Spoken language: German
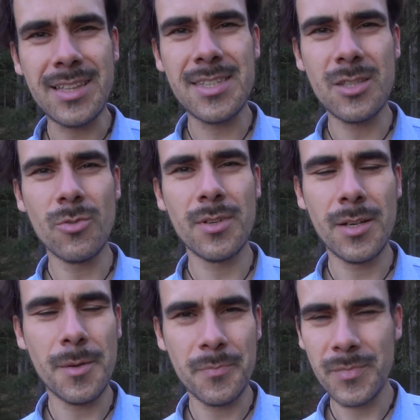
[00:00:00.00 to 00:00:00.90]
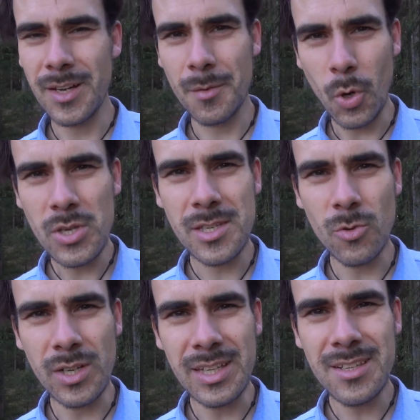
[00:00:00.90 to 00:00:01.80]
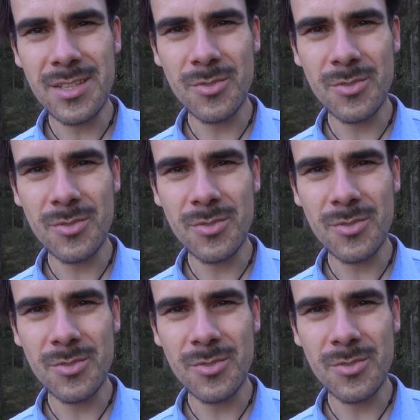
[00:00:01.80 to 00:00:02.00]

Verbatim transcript: Katzen, ähm, nach Mäuseurin.